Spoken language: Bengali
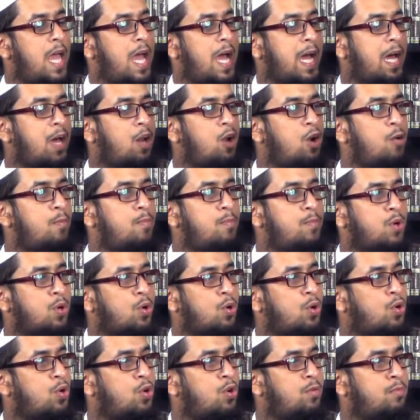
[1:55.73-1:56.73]
এগারো নম্বর
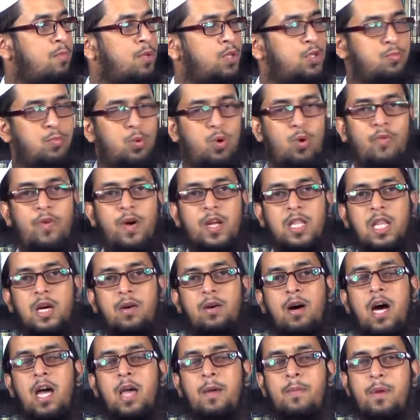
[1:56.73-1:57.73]
খণ্ড মজমু ফতাওয়া